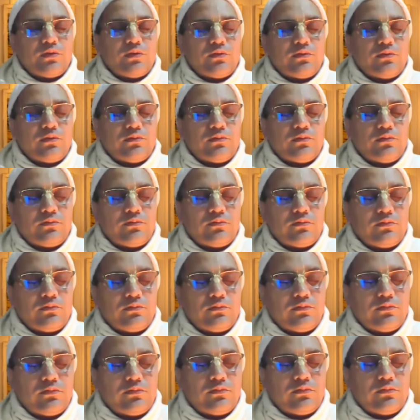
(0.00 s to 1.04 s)
भगवान को
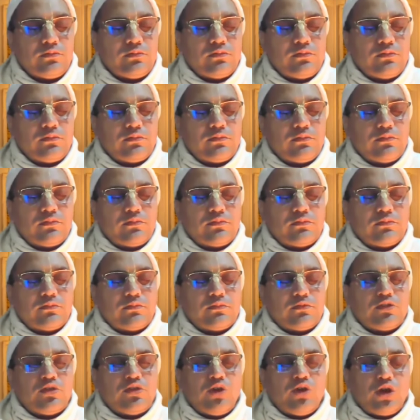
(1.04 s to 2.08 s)
मानना चाहिए
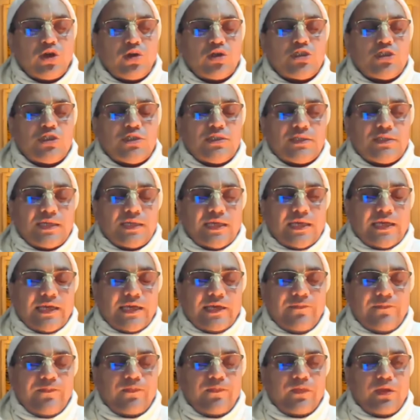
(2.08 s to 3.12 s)
तो दोनों चीजें ही हैं
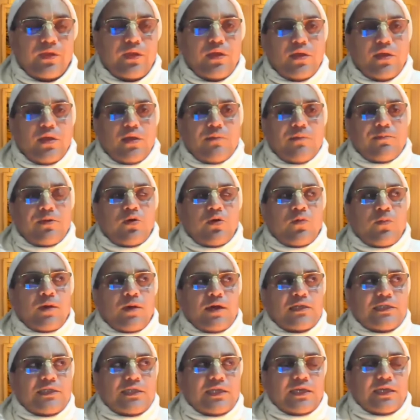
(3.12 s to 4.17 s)
प्रभुपा
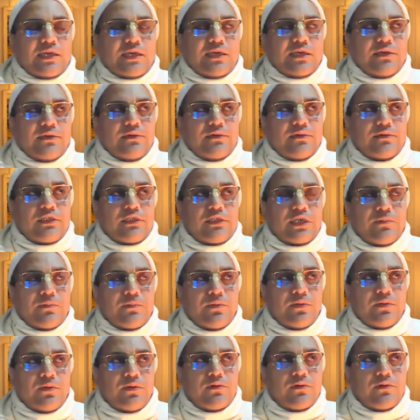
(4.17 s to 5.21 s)
जी ने जब
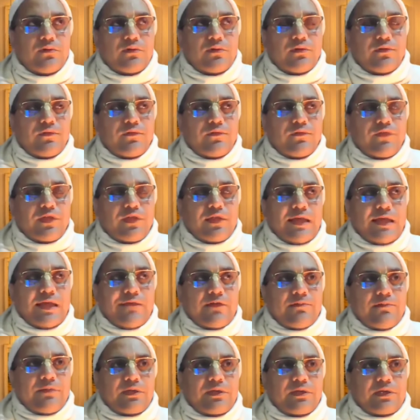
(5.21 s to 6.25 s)

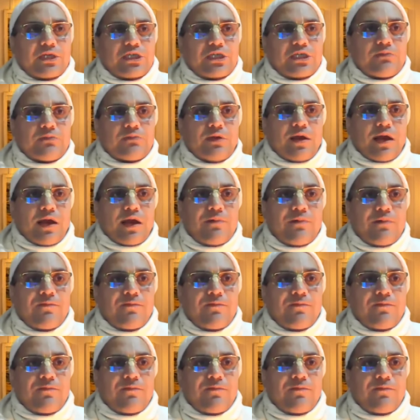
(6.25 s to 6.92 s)
वृंदावन में कृष्ण बलराम